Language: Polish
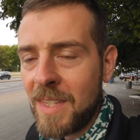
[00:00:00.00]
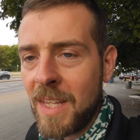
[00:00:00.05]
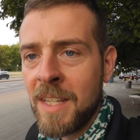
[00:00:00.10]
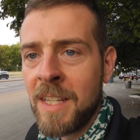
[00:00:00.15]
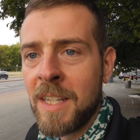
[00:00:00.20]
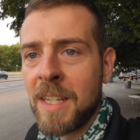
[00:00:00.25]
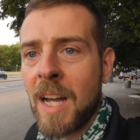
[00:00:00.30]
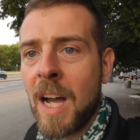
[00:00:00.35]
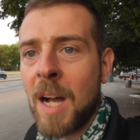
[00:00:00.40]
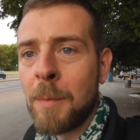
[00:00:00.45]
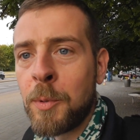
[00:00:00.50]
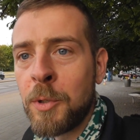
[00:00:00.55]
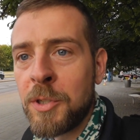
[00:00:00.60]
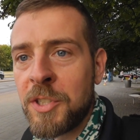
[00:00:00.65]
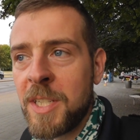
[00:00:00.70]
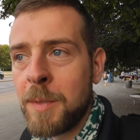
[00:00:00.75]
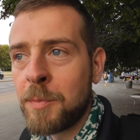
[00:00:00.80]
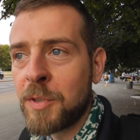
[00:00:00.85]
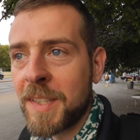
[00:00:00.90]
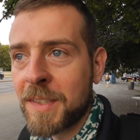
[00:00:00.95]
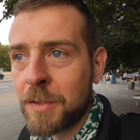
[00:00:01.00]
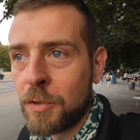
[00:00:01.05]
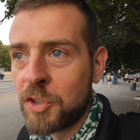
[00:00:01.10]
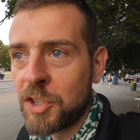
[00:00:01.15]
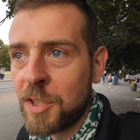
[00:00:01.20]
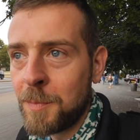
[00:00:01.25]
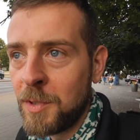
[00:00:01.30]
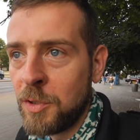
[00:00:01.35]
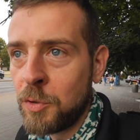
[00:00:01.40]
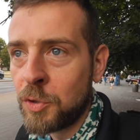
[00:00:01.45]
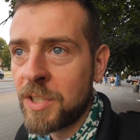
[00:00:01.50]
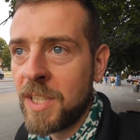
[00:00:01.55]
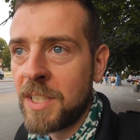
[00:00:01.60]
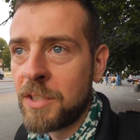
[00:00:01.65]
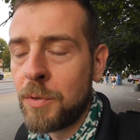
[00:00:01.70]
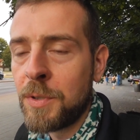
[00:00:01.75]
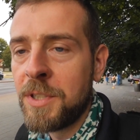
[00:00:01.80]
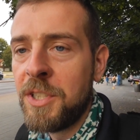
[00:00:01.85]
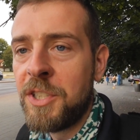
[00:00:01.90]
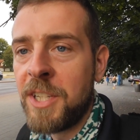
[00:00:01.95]
E, a później przeskoczymy już na
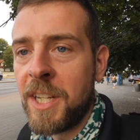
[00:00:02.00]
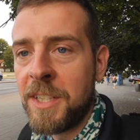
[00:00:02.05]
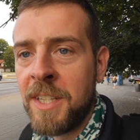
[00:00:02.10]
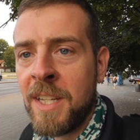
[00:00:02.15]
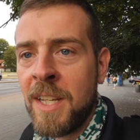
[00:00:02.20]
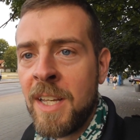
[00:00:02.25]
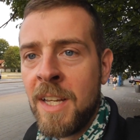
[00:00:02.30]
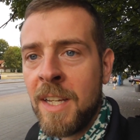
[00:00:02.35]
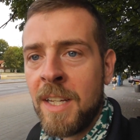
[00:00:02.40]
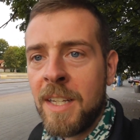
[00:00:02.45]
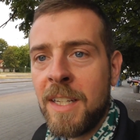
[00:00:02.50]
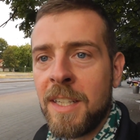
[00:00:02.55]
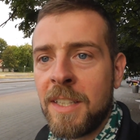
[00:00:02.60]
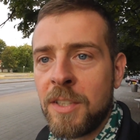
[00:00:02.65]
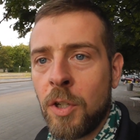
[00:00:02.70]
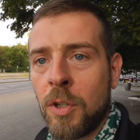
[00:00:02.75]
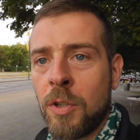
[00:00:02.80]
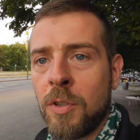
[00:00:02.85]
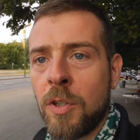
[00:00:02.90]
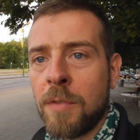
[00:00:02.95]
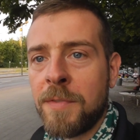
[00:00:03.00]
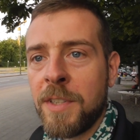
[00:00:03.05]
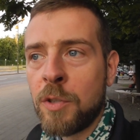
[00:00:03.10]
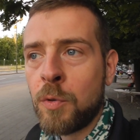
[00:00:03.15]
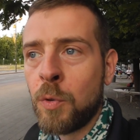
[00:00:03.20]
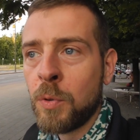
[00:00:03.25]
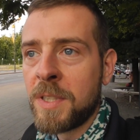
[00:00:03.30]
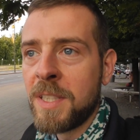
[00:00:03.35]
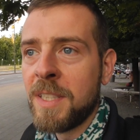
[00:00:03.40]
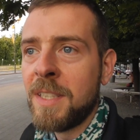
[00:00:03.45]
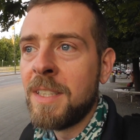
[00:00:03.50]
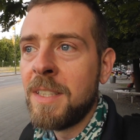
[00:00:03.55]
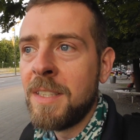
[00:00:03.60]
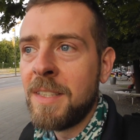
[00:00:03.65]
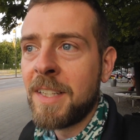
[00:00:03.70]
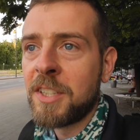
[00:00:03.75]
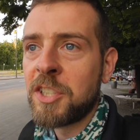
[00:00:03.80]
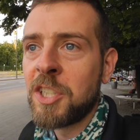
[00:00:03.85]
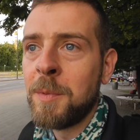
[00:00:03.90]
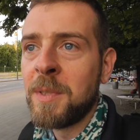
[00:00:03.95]
drugi dzień e, do Nowej Huty
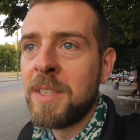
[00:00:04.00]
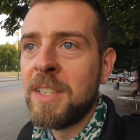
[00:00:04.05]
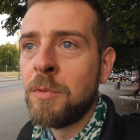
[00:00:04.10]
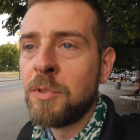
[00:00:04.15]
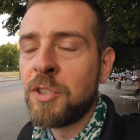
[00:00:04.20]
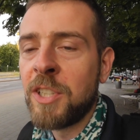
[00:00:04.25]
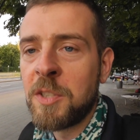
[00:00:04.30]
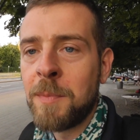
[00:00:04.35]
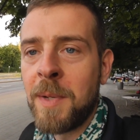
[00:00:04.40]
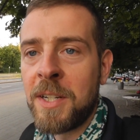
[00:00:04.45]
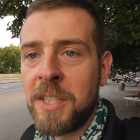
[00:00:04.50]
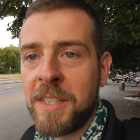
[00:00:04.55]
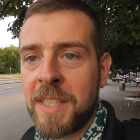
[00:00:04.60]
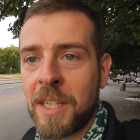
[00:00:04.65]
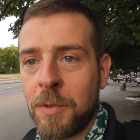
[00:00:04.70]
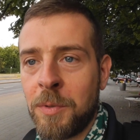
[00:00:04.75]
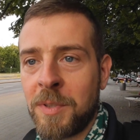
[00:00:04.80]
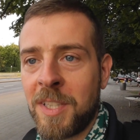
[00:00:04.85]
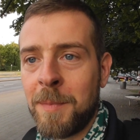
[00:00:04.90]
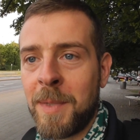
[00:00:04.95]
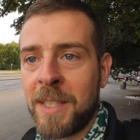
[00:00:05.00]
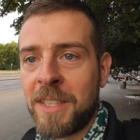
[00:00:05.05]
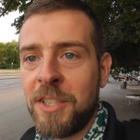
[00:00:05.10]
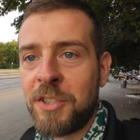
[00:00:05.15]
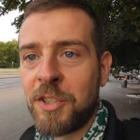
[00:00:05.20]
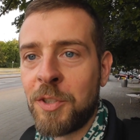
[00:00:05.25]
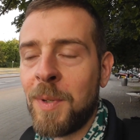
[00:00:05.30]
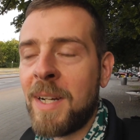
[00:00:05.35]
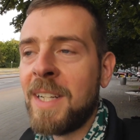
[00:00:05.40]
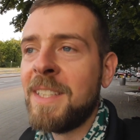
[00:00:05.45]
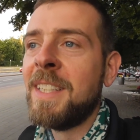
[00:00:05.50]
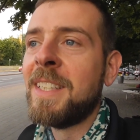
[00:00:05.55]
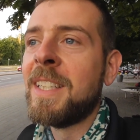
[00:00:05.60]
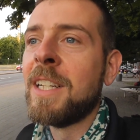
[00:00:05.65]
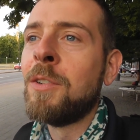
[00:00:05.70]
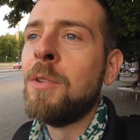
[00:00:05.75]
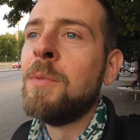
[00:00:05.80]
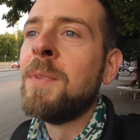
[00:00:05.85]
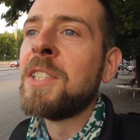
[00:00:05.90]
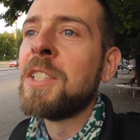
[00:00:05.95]
i zaczniemy tę część bardziej taką tematyczną, a nie
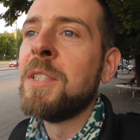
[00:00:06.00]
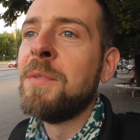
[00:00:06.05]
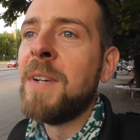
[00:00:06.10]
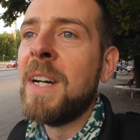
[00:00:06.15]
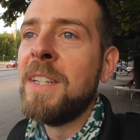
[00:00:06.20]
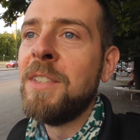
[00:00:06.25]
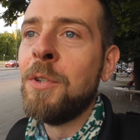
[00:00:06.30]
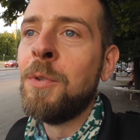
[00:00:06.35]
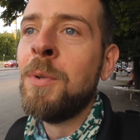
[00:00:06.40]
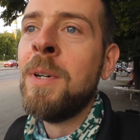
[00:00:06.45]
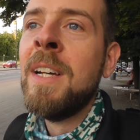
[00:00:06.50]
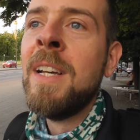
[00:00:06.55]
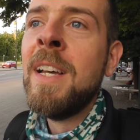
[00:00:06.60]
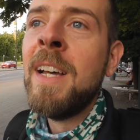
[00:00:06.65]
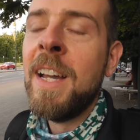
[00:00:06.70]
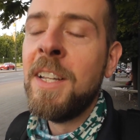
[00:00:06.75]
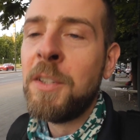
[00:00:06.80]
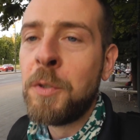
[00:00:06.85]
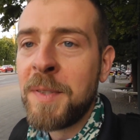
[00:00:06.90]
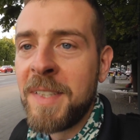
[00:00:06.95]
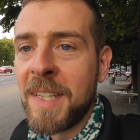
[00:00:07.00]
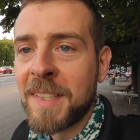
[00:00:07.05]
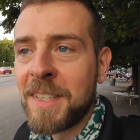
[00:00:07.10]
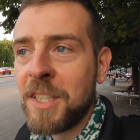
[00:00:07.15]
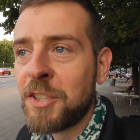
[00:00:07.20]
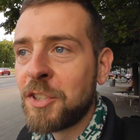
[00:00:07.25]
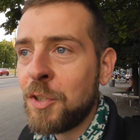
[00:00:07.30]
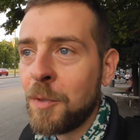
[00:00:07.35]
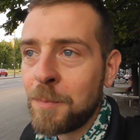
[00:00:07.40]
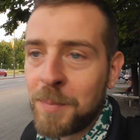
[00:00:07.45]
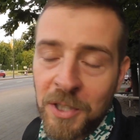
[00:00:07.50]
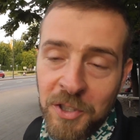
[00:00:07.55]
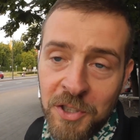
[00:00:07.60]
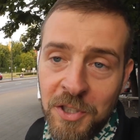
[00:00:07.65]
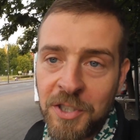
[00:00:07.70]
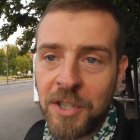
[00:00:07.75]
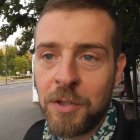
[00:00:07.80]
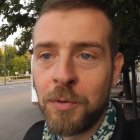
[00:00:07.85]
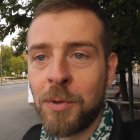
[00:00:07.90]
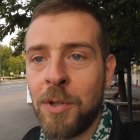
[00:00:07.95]
taką właśnie fajną, entuzjastyczną
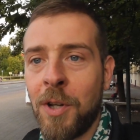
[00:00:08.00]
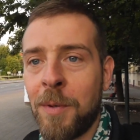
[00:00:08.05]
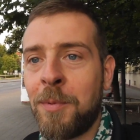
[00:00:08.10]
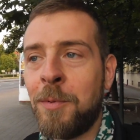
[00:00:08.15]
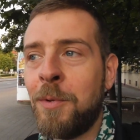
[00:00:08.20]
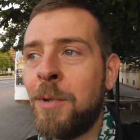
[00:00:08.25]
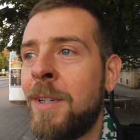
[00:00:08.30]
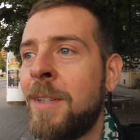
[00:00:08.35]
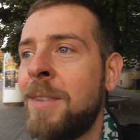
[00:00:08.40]
pierwszy dzień urlopu.